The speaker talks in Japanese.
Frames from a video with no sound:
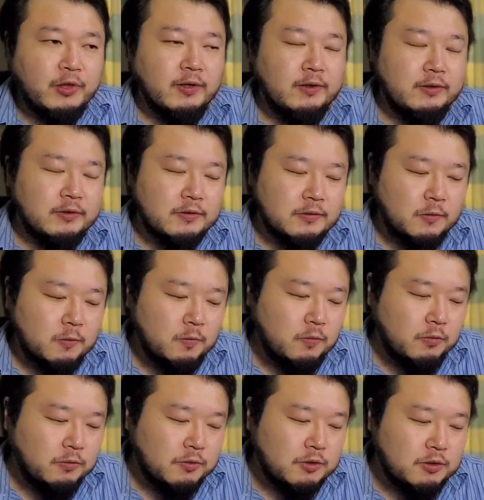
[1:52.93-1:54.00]
あれですけど
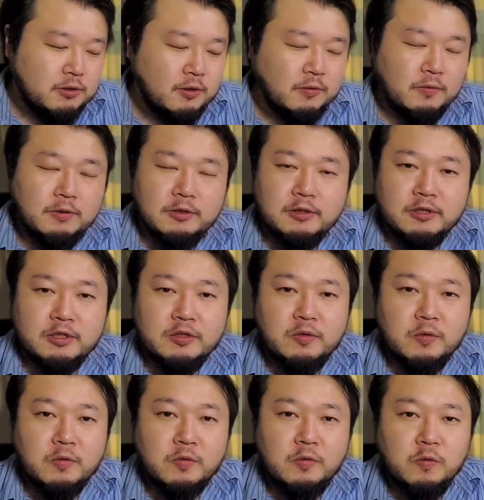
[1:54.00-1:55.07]
も、スナドラ
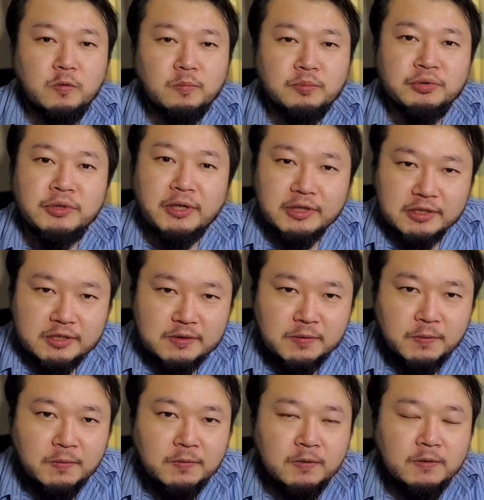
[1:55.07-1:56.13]
865プラス
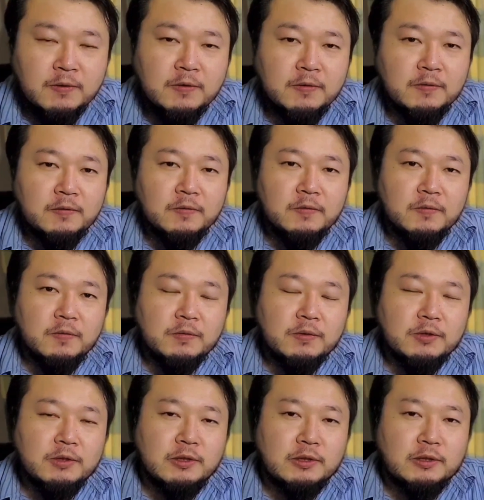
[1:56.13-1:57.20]
というこ
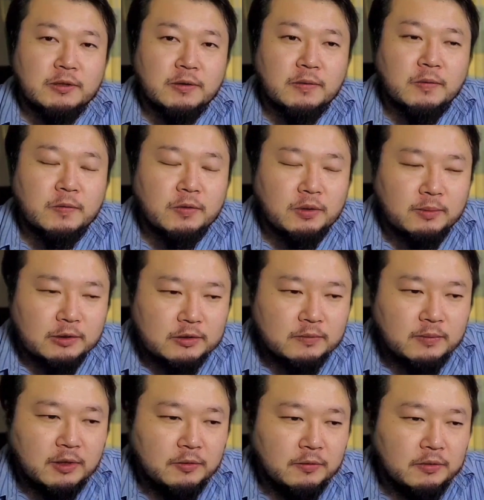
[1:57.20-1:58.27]
とになっておりま
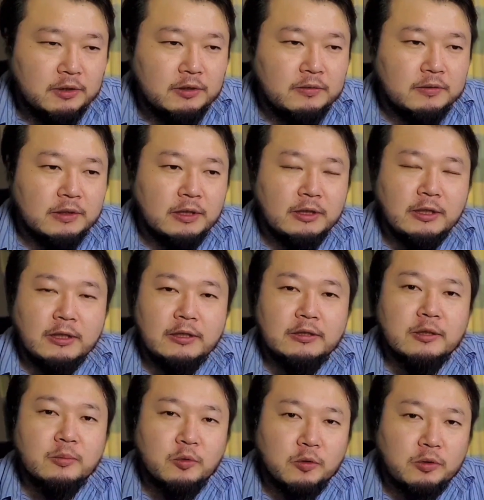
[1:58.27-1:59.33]
す。まあリーク段階
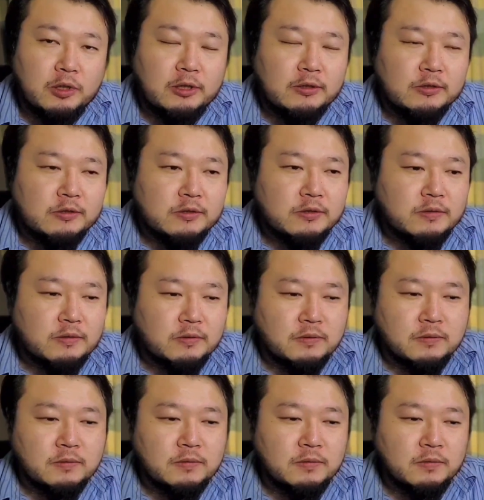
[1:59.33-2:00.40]
でも、アンツ
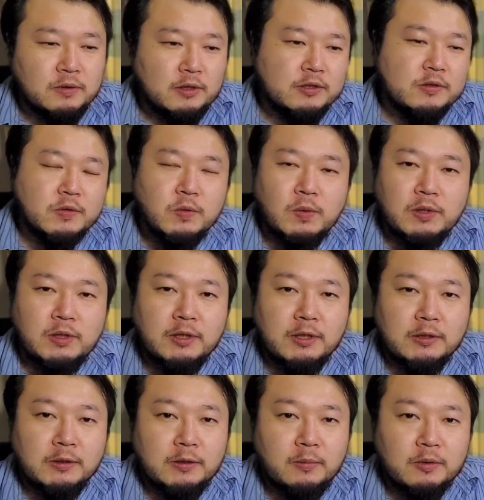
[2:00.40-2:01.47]
のね、スコアなん
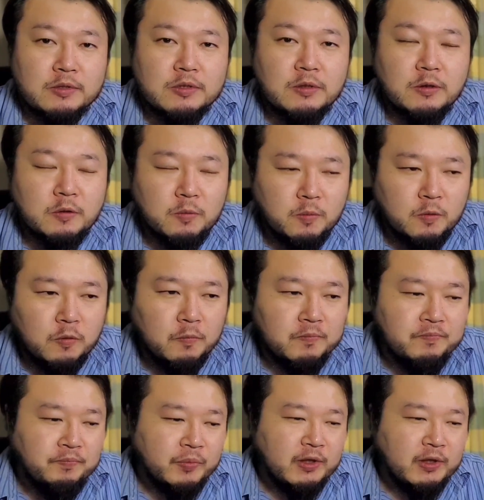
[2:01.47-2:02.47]
か出てましたけども、